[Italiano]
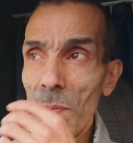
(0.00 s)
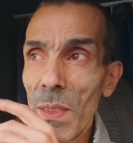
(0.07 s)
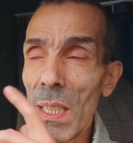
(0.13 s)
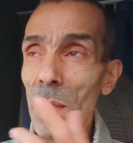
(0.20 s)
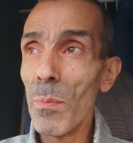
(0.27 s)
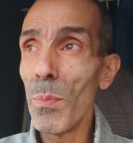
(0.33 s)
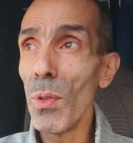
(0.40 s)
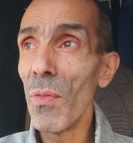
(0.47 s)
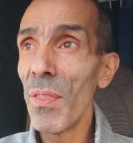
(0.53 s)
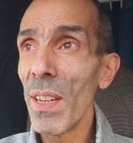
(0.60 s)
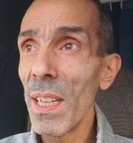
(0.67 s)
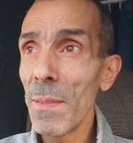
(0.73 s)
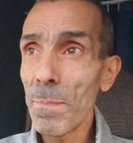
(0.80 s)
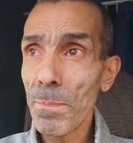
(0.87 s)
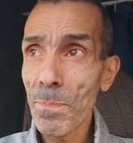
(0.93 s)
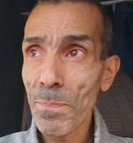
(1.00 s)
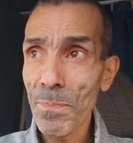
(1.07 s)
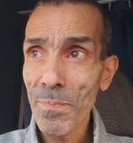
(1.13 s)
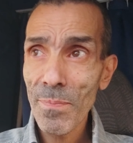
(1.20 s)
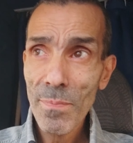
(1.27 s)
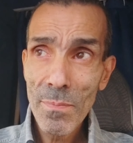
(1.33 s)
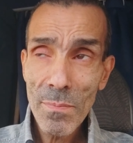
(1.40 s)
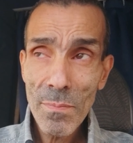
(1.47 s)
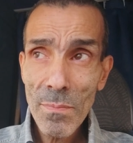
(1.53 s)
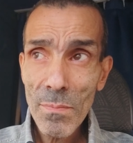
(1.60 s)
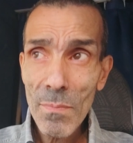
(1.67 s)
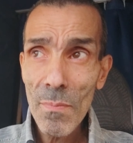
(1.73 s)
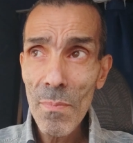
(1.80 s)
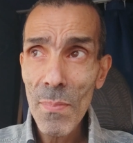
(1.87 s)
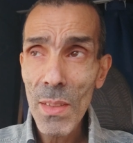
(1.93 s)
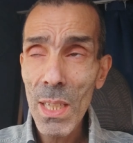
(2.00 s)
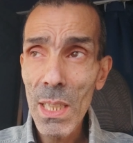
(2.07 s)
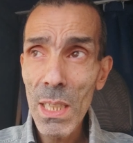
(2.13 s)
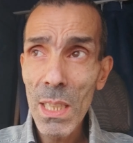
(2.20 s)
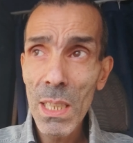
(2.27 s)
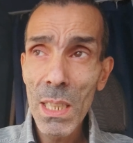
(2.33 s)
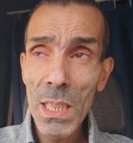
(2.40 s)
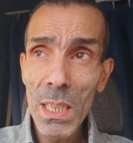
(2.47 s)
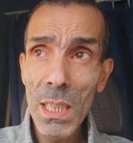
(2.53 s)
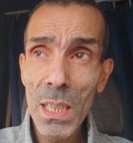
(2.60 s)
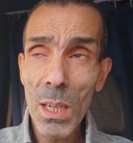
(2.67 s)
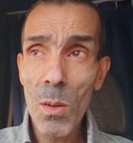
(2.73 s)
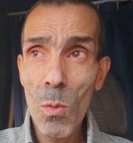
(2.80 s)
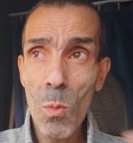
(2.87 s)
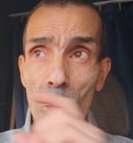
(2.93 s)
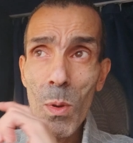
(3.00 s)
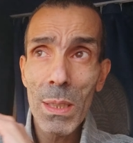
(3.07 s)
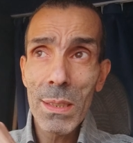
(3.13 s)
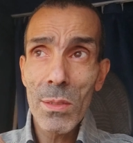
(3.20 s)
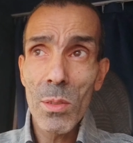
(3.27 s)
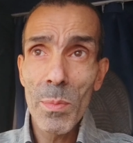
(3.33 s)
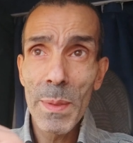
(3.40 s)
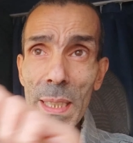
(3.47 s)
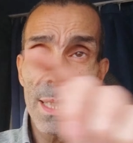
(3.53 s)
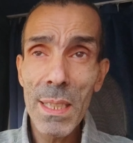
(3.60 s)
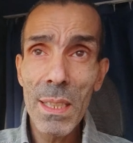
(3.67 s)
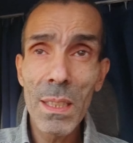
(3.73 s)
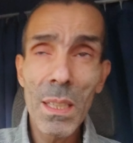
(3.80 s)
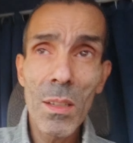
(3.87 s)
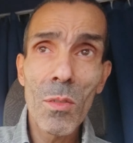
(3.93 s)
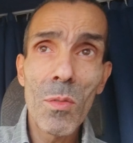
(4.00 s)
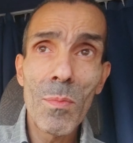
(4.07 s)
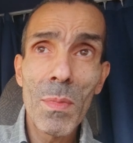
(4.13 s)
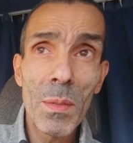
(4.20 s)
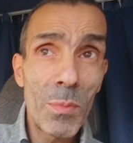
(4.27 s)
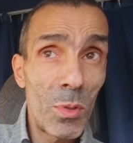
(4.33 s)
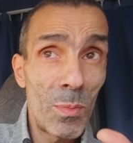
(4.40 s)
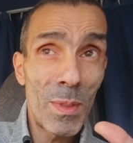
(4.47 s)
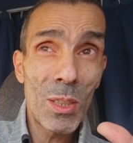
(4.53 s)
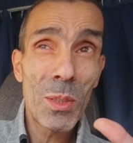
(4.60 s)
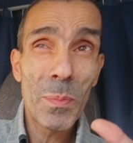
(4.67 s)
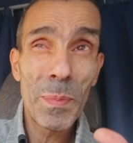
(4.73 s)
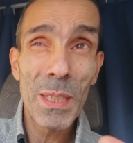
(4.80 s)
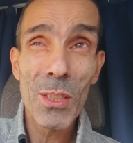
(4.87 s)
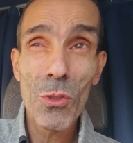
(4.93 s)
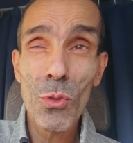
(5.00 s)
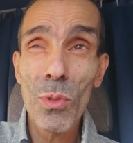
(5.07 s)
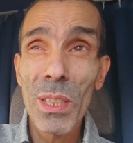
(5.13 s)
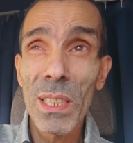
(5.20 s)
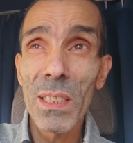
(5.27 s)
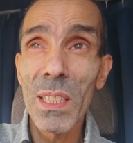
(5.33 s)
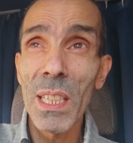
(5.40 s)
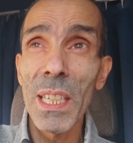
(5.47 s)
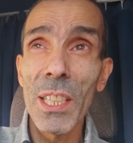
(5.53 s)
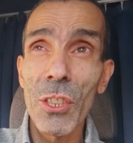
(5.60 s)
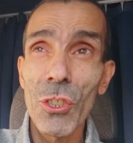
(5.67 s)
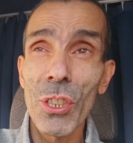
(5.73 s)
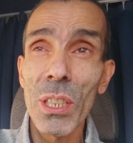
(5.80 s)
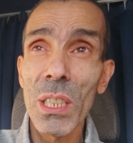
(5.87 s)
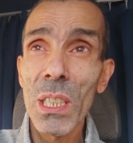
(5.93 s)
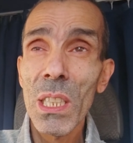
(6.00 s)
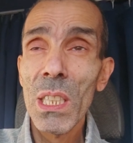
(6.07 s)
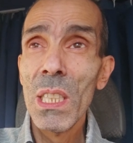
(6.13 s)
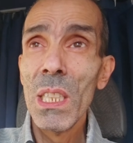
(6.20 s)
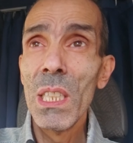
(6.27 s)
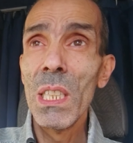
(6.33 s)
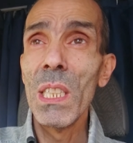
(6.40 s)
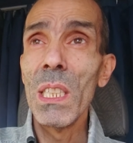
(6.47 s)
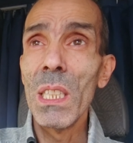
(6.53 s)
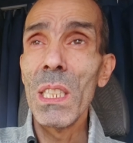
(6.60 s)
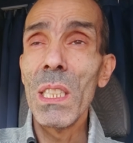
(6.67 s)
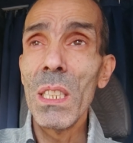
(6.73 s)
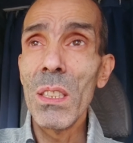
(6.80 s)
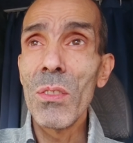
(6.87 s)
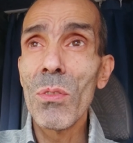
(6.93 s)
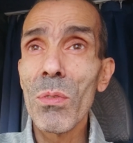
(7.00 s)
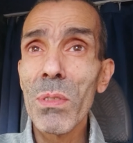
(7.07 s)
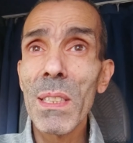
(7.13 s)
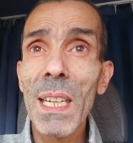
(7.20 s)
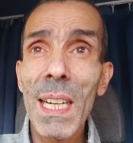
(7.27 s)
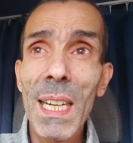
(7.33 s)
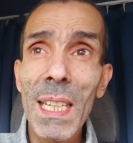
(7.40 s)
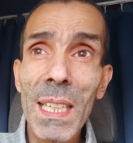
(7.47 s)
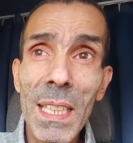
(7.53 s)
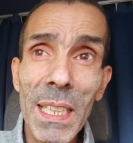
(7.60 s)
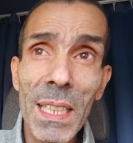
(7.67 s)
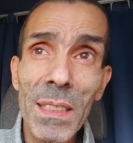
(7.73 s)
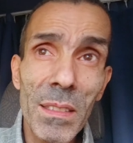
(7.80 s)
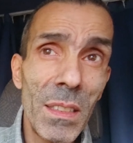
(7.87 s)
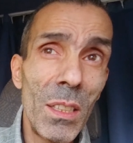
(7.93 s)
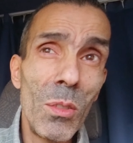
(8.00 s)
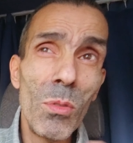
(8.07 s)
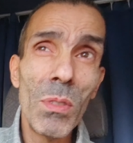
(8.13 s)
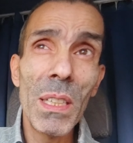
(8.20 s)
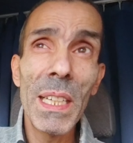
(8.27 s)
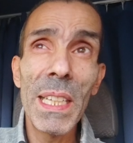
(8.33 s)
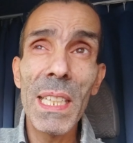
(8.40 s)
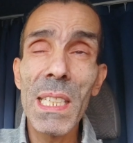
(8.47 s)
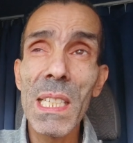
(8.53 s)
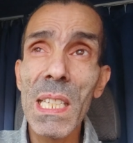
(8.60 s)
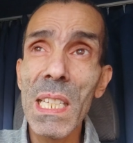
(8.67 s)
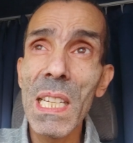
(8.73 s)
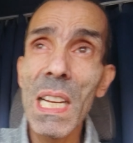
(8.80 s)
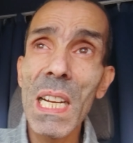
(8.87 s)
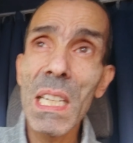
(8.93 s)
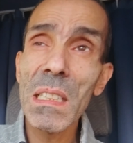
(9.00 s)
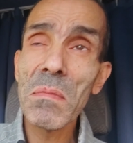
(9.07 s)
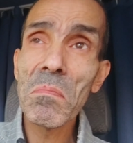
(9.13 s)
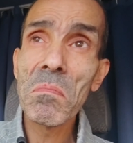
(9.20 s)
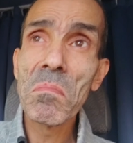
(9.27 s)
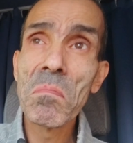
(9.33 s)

tempo fa eh, 4 pezzi di gomma piuma, spessore 10, in totale di lunghezza